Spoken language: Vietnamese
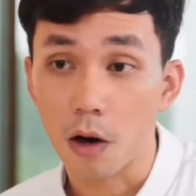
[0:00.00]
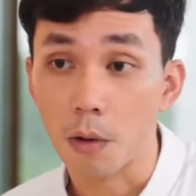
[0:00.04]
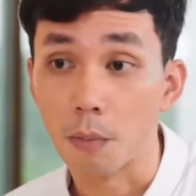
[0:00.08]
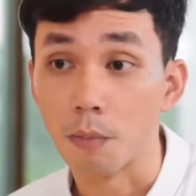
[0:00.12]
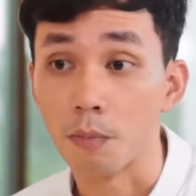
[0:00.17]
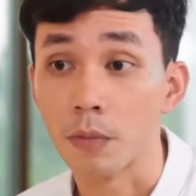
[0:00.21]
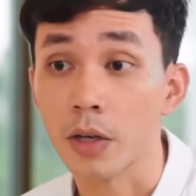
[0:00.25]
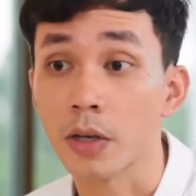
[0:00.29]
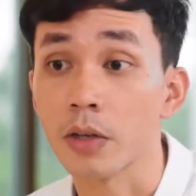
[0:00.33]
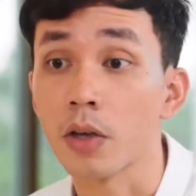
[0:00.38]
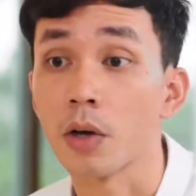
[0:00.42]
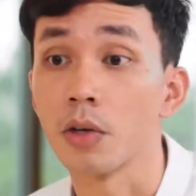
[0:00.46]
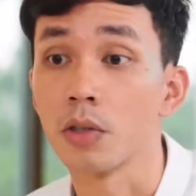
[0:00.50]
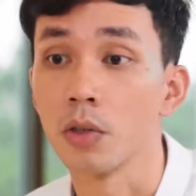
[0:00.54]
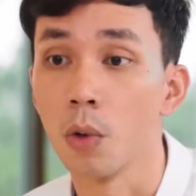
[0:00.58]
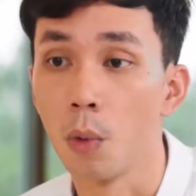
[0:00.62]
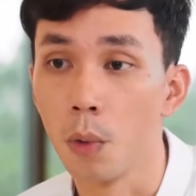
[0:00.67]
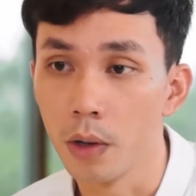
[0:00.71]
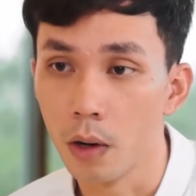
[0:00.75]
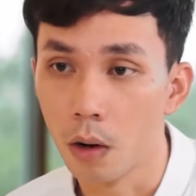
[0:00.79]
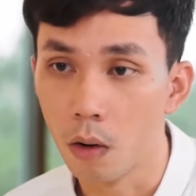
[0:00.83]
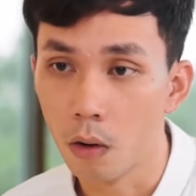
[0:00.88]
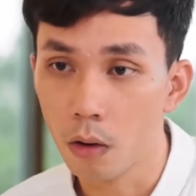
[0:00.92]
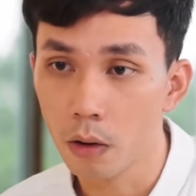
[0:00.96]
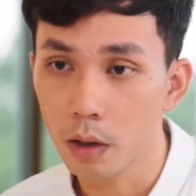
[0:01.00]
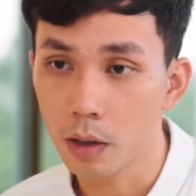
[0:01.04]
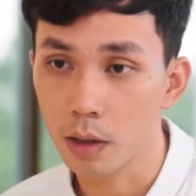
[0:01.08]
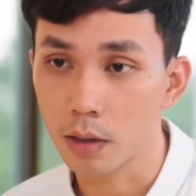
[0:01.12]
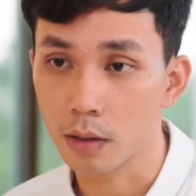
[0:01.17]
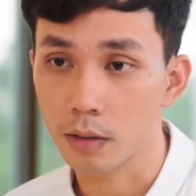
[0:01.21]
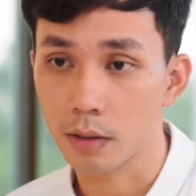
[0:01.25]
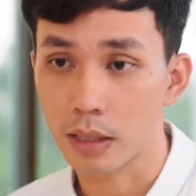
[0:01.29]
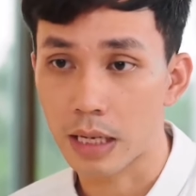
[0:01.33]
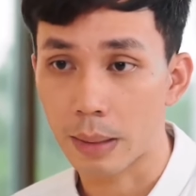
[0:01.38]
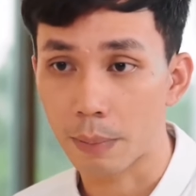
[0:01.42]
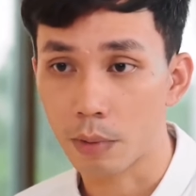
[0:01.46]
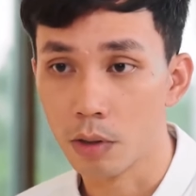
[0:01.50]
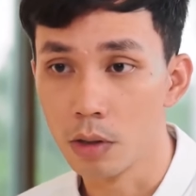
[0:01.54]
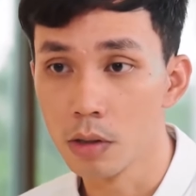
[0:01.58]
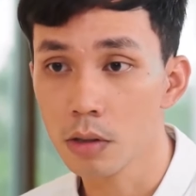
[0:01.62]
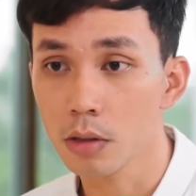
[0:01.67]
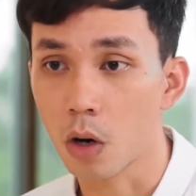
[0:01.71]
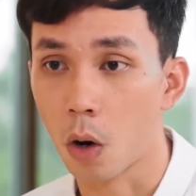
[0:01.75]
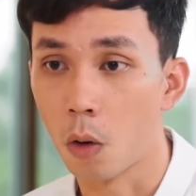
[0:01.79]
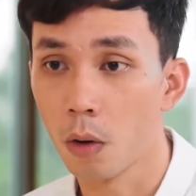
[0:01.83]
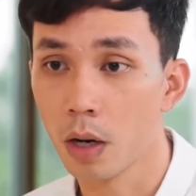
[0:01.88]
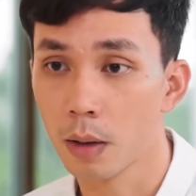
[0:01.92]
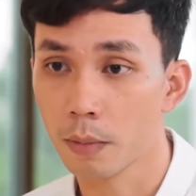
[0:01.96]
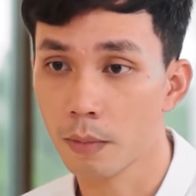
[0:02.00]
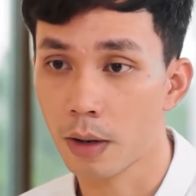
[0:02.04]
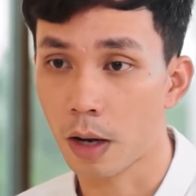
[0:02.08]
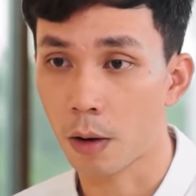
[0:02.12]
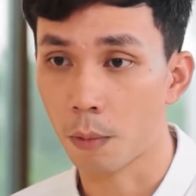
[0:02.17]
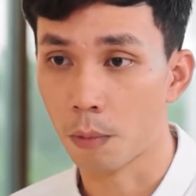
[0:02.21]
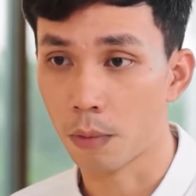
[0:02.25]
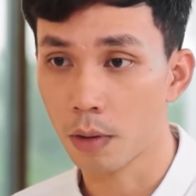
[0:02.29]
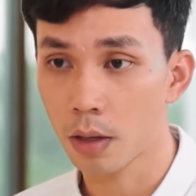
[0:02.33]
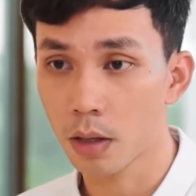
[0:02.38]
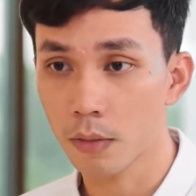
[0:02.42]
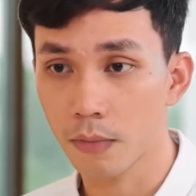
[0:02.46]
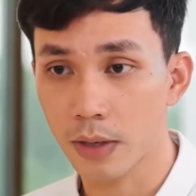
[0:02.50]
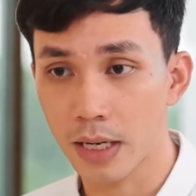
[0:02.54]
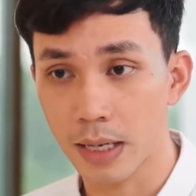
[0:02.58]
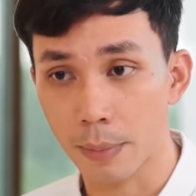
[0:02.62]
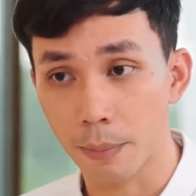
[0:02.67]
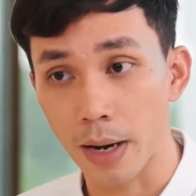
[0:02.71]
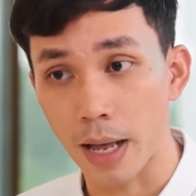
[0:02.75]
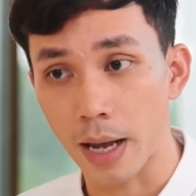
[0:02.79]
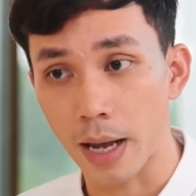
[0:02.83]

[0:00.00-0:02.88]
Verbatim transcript: Không chắc do xui thôi, làm nước đổ lên hợp đồng á, phải làm